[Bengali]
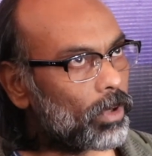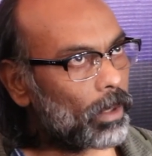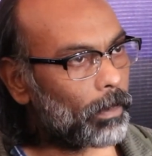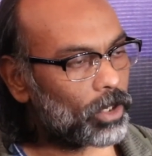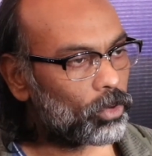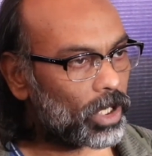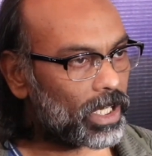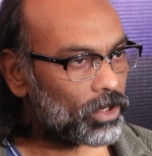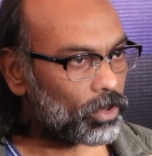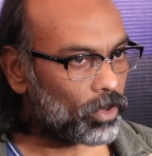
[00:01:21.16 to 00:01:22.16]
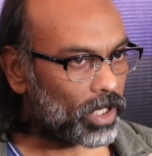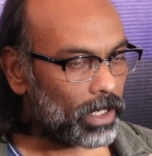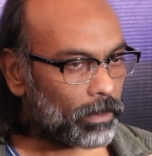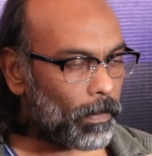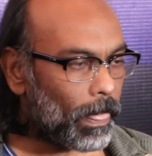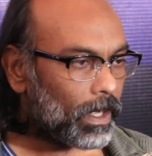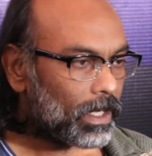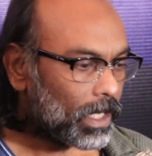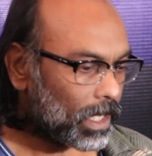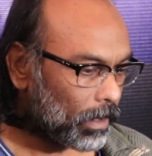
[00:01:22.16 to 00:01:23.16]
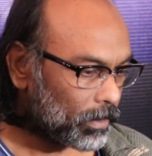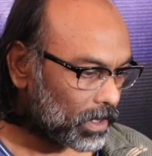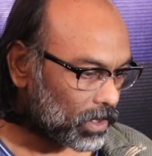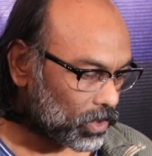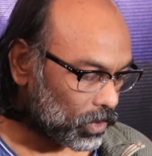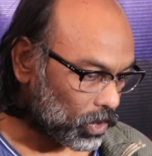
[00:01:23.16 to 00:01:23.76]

এবং এই মাদককে কেন্দ্র করে আমাদের